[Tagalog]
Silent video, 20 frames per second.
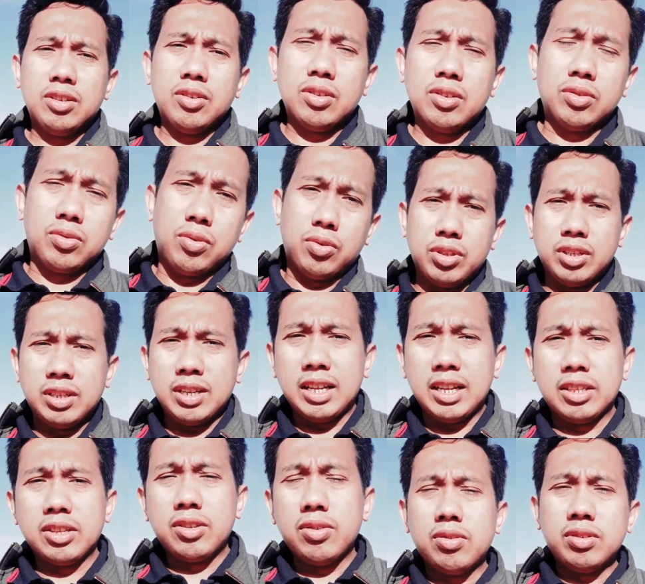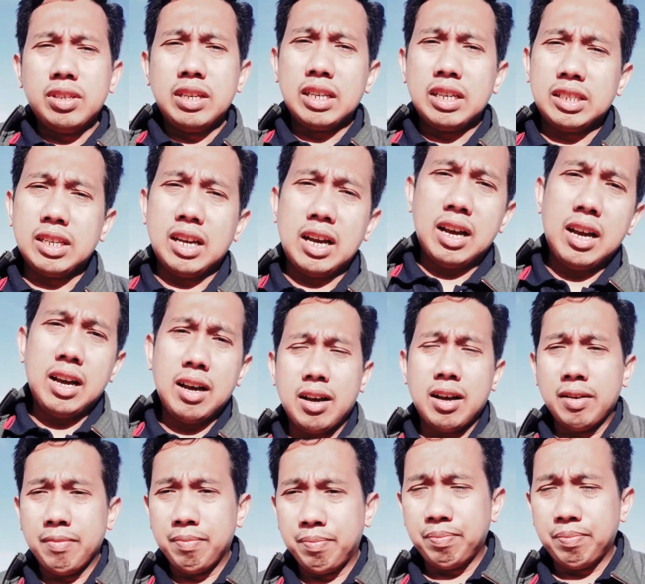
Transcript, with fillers: yon kunin natin yung gear sa